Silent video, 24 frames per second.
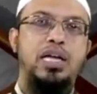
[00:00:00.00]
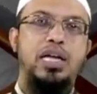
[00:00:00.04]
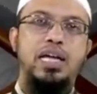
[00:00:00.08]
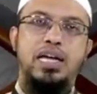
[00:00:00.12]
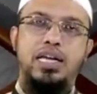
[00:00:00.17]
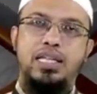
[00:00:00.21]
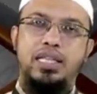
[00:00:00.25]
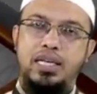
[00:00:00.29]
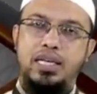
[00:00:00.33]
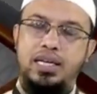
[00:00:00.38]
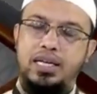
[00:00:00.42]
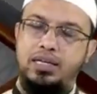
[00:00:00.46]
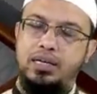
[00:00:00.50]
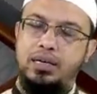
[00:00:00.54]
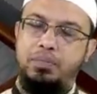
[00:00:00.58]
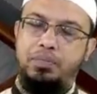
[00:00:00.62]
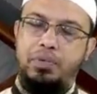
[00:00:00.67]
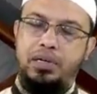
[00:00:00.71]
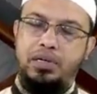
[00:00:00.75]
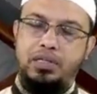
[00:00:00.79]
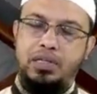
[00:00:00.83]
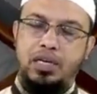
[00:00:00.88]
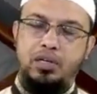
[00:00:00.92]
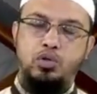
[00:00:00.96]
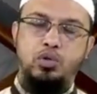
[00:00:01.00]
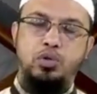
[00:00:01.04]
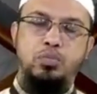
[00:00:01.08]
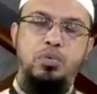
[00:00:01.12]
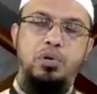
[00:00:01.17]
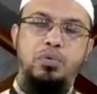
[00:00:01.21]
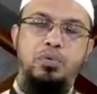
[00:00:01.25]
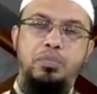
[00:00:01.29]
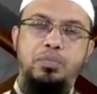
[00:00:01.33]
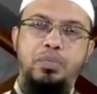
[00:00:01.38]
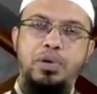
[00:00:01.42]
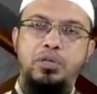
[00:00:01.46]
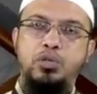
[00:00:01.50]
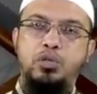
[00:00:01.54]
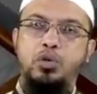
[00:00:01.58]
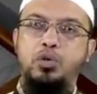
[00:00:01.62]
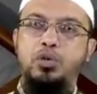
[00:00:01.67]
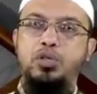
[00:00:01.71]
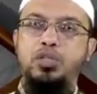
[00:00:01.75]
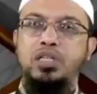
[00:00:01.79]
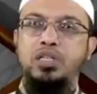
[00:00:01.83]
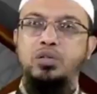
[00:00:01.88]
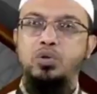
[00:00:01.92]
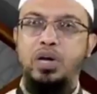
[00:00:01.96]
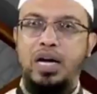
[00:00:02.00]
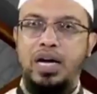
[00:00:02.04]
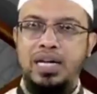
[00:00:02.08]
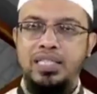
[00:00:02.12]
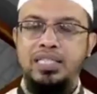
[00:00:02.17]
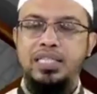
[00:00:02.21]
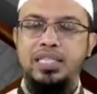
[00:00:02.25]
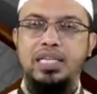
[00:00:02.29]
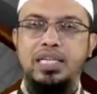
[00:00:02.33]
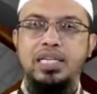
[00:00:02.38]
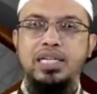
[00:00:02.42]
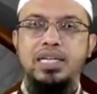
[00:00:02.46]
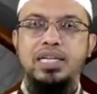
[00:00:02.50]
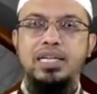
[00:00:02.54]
এক্ষেত্রে একটা তারতম্য এবং পার্থক্য যেহেতু আছে